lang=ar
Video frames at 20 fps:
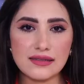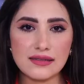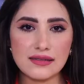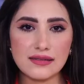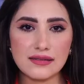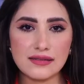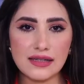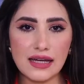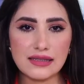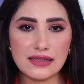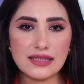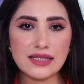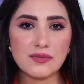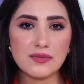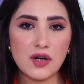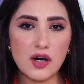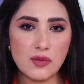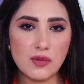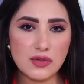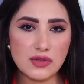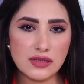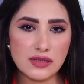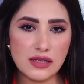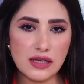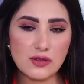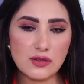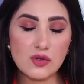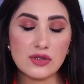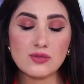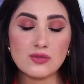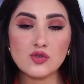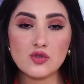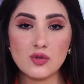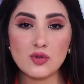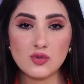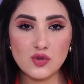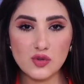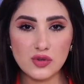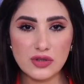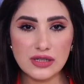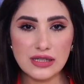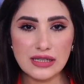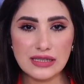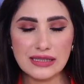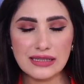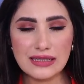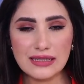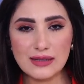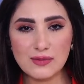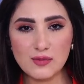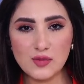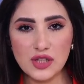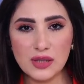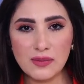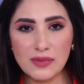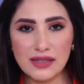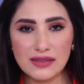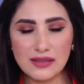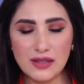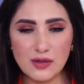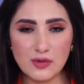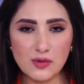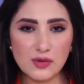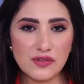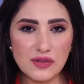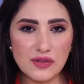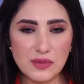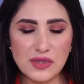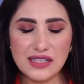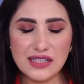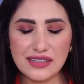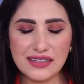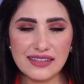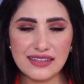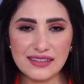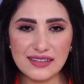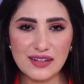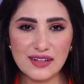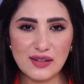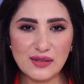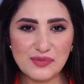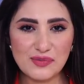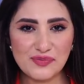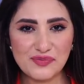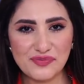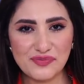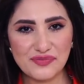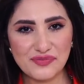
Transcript: يعني سمع خبر استقالته. انا بشكركم شكرا جزيلا للمتابعه انتظرونا في المزيد الى اللقاء.